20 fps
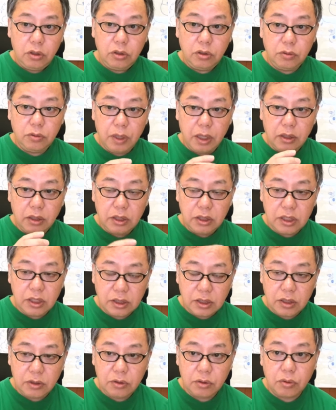不満に
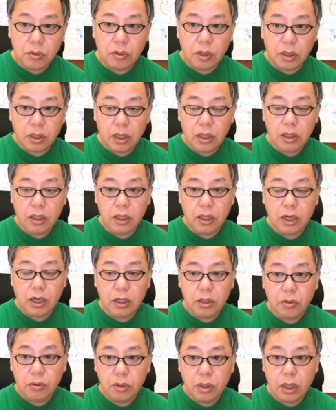させるとかね、
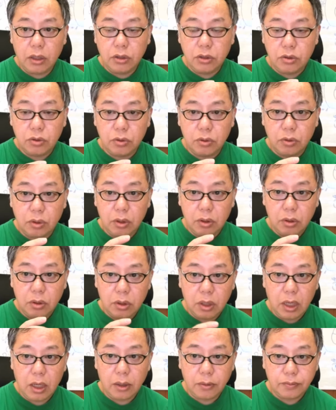怒りの感情
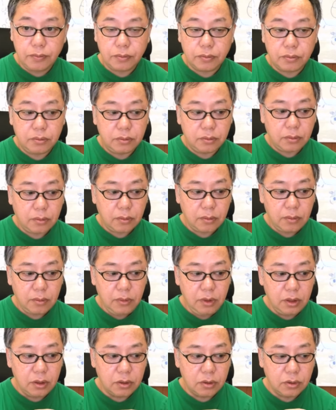が、
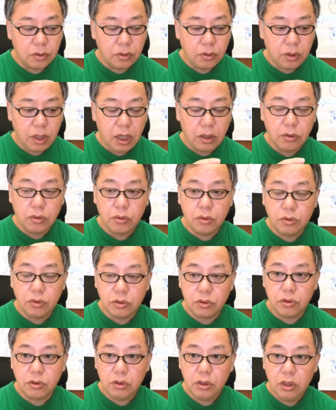その反応
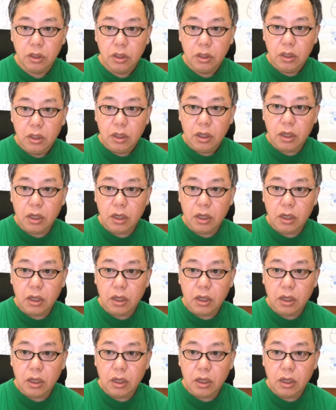する、